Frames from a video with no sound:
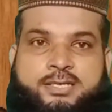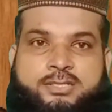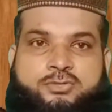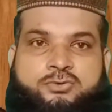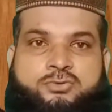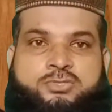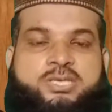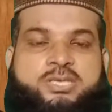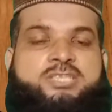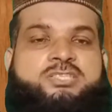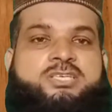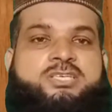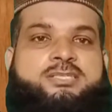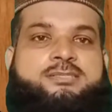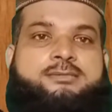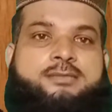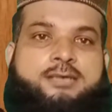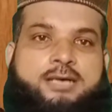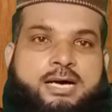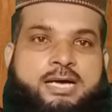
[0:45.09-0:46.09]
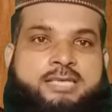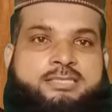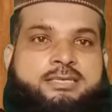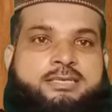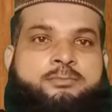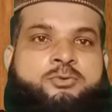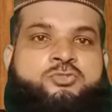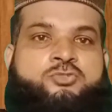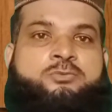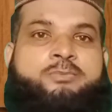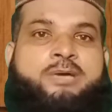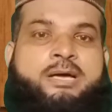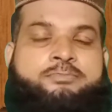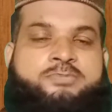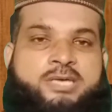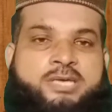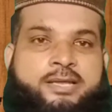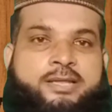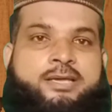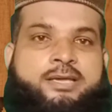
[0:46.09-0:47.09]
तो ये चीज़ आज के मौजू में आप
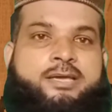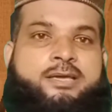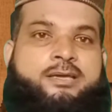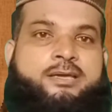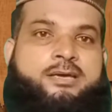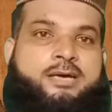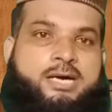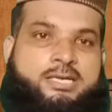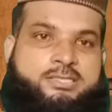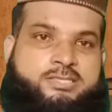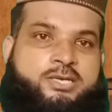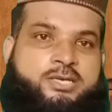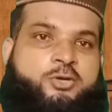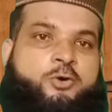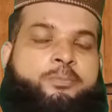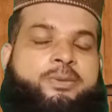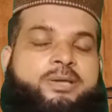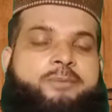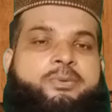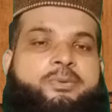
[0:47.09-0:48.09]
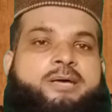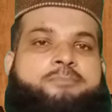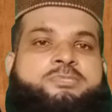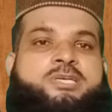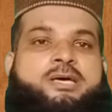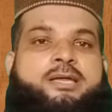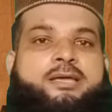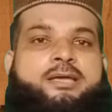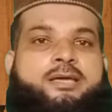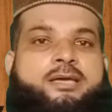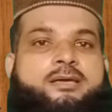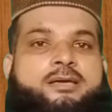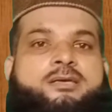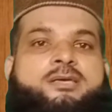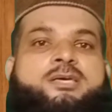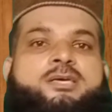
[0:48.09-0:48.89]
जानेंगे आज के टॉपिक पे आप जानेंगे